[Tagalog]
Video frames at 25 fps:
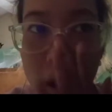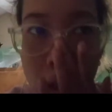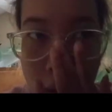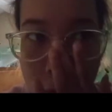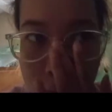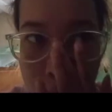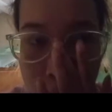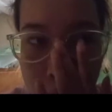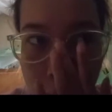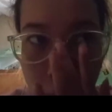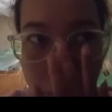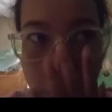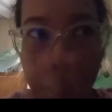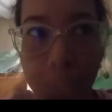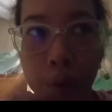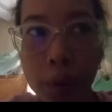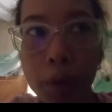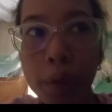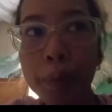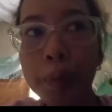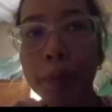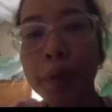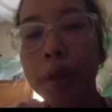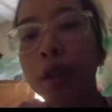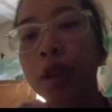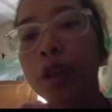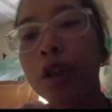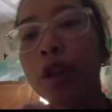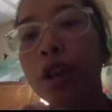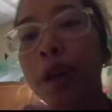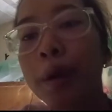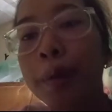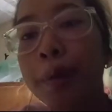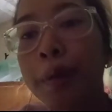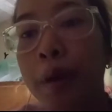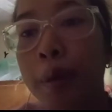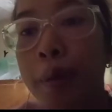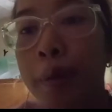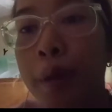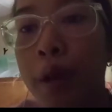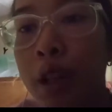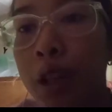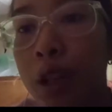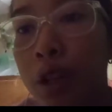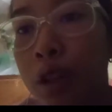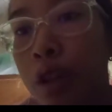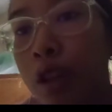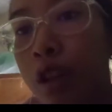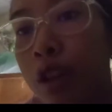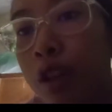So, paano nga ba
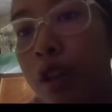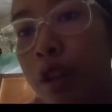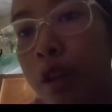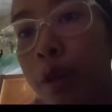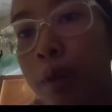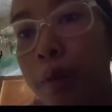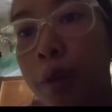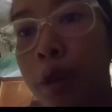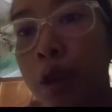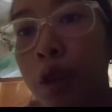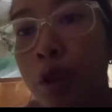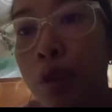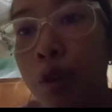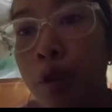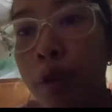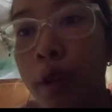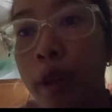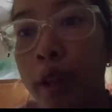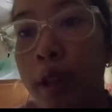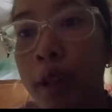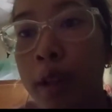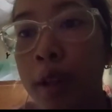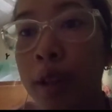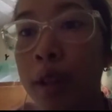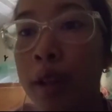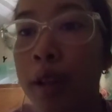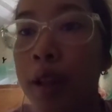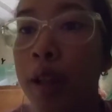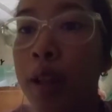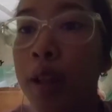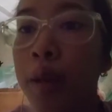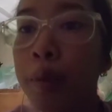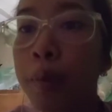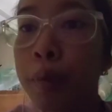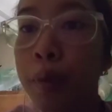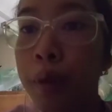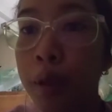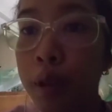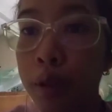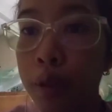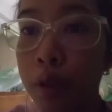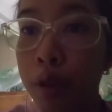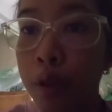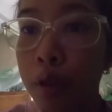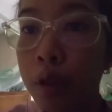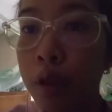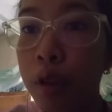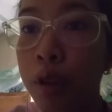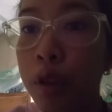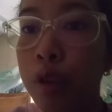madedetermine kung ethical
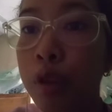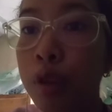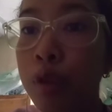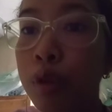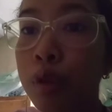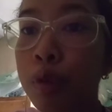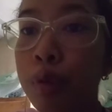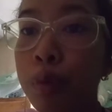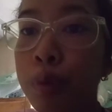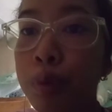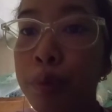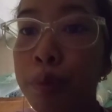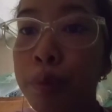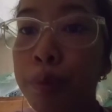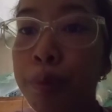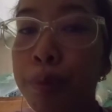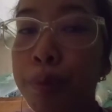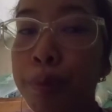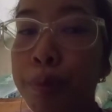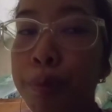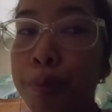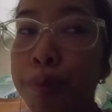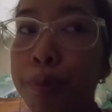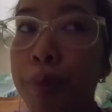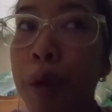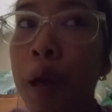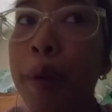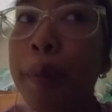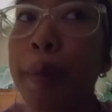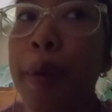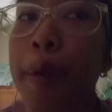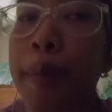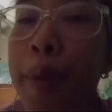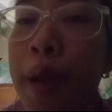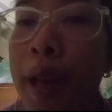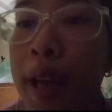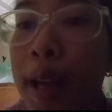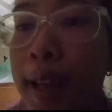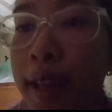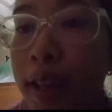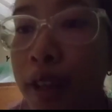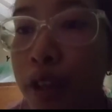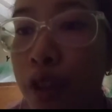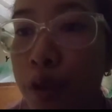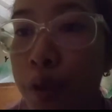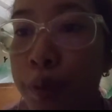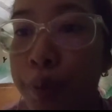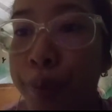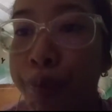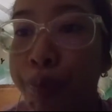breeder yung pagbibilan
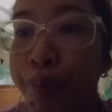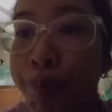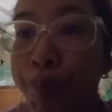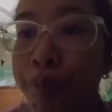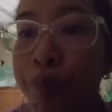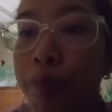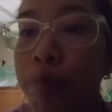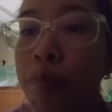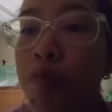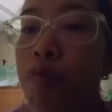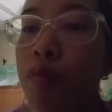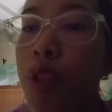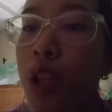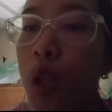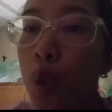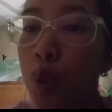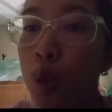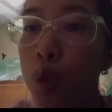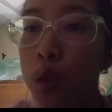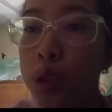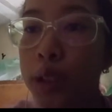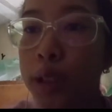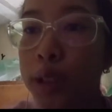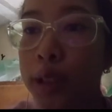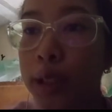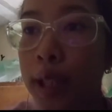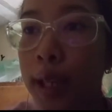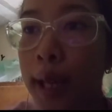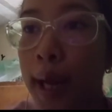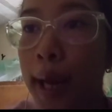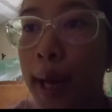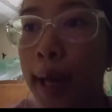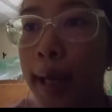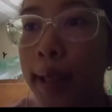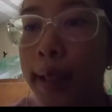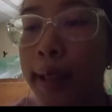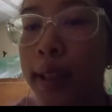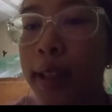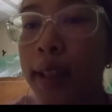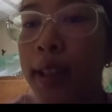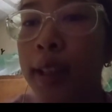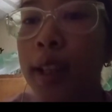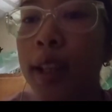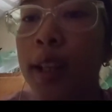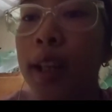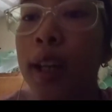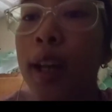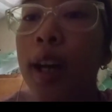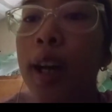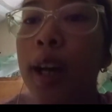niya? Una sa lahat,
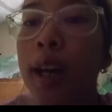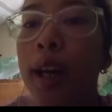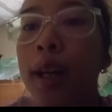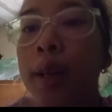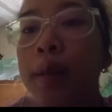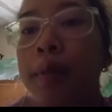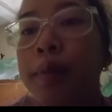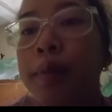um,